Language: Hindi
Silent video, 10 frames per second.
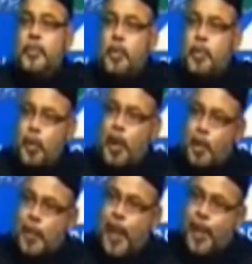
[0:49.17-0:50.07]
तुम लोग
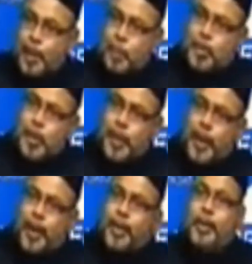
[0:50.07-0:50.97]
हमें आके मौत से
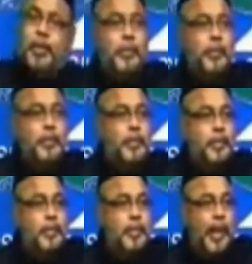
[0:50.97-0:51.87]
डरा रहे
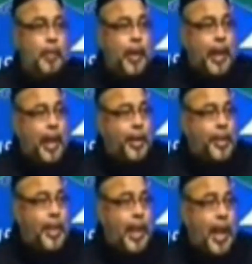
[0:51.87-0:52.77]
अब ख्याल
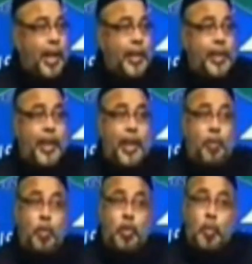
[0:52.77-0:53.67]
रखिएगा कि
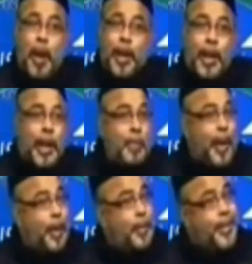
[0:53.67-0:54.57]
ये खुतबा
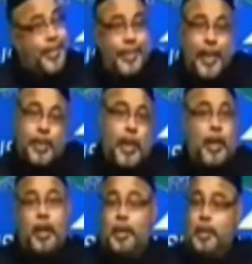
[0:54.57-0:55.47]
करबला में नहीं दिया
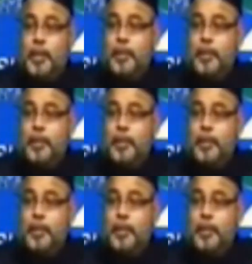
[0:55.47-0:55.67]
जा रहा